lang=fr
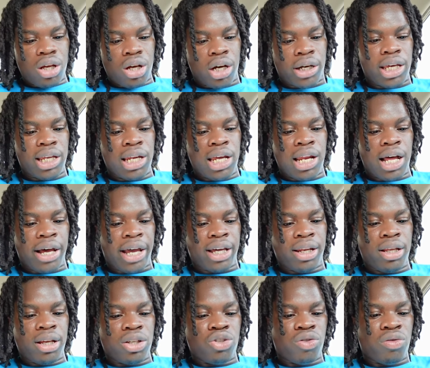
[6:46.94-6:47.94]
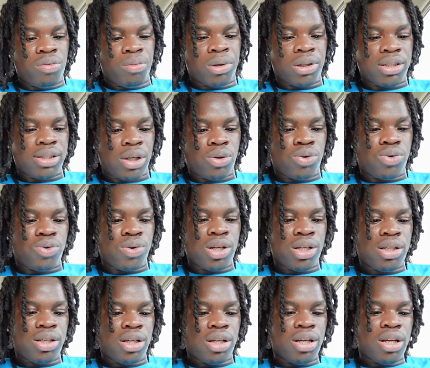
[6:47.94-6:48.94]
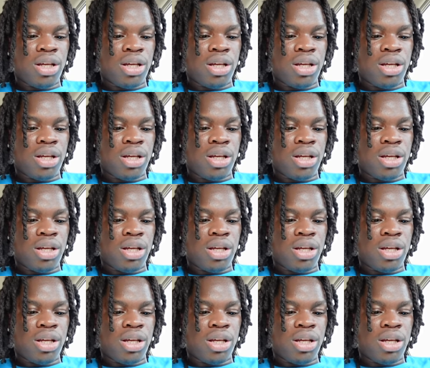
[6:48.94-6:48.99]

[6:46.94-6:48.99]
Ok, il est là, regardez, je vais vous montrer ça tout de suite.